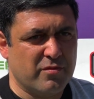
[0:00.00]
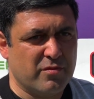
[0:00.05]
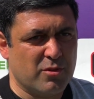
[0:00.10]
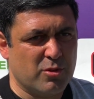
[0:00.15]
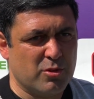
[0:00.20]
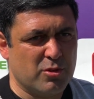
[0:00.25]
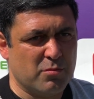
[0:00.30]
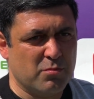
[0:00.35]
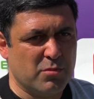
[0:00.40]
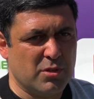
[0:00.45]

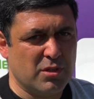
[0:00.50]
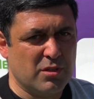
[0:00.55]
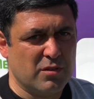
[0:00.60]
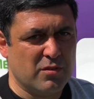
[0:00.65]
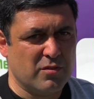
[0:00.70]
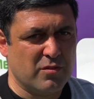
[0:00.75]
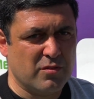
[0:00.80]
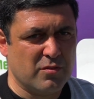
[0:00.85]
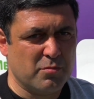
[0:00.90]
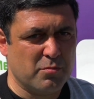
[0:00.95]
вроде
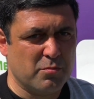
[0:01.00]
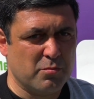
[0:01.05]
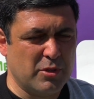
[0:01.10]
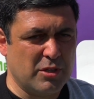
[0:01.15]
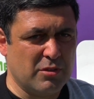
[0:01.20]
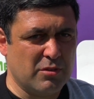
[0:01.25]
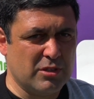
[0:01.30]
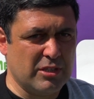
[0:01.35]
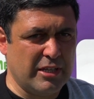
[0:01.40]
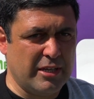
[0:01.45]
бы
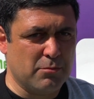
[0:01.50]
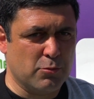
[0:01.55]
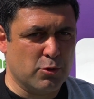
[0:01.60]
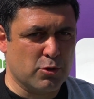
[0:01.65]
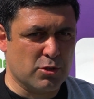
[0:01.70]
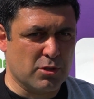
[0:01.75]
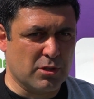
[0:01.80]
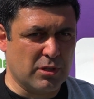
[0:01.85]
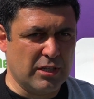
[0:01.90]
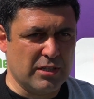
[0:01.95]
первый тайм
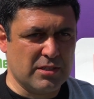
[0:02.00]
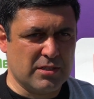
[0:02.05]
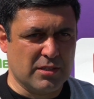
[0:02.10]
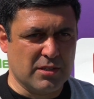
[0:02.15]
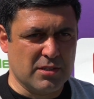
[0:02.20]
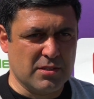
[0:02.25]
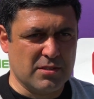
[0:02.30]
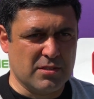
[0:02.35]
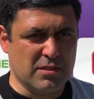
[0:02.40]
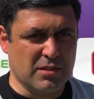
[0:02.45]
можно, да,
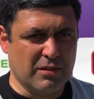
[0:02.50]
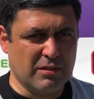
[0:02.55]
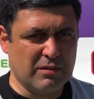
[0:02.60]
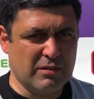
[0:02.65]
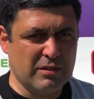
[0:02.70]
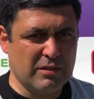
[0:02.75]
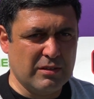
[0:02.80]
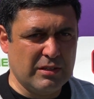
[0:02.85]
занести.